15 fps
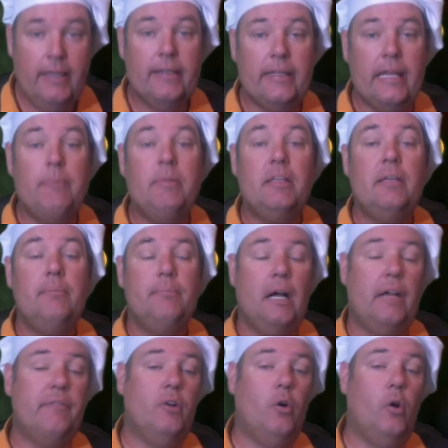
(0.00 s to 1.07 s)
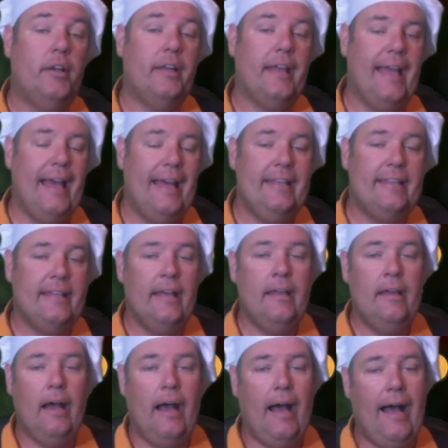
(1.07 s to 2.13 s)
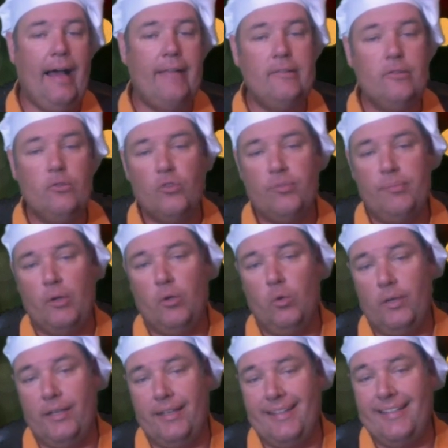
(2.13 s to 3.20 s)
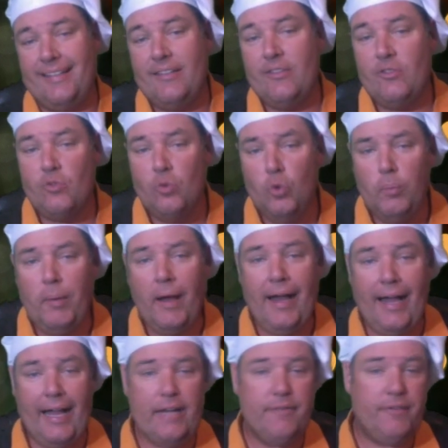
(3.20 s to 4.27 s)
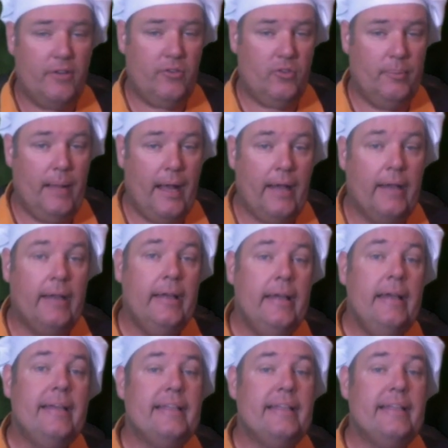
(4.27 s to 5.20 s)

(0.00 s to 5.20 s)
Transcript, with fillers: Nämlich machen wir heute herrliche Haselnussmakronen. Die sind super einfach zu machen.